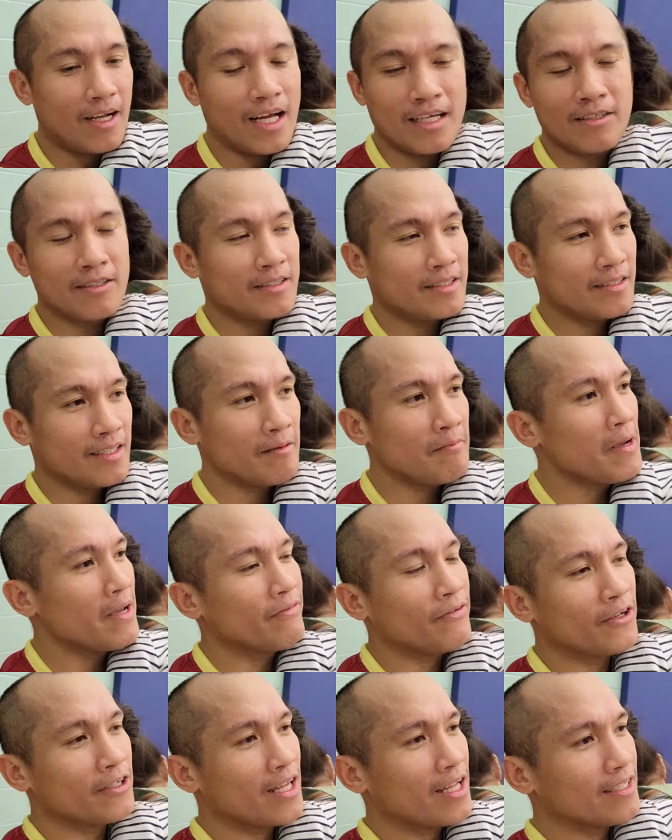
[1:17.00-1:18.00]
Ano, team
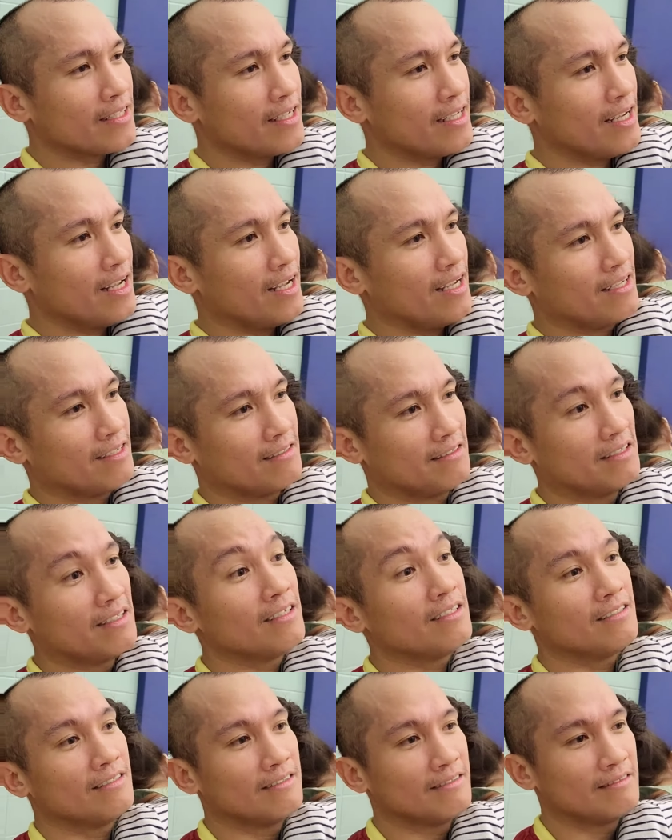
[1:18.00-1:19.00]
effort lang talaga. Eh. Team effort.
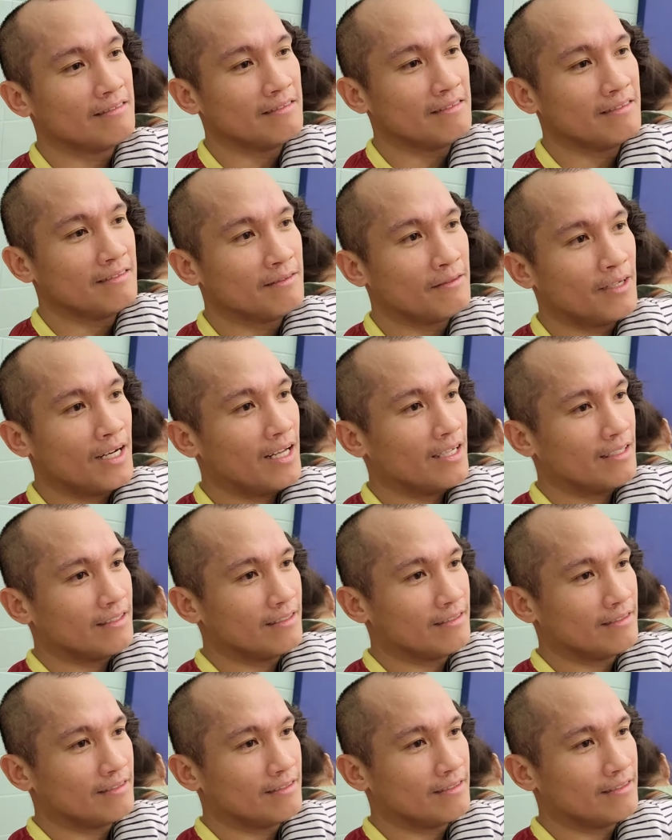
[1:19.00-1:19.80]
Oh. At eh,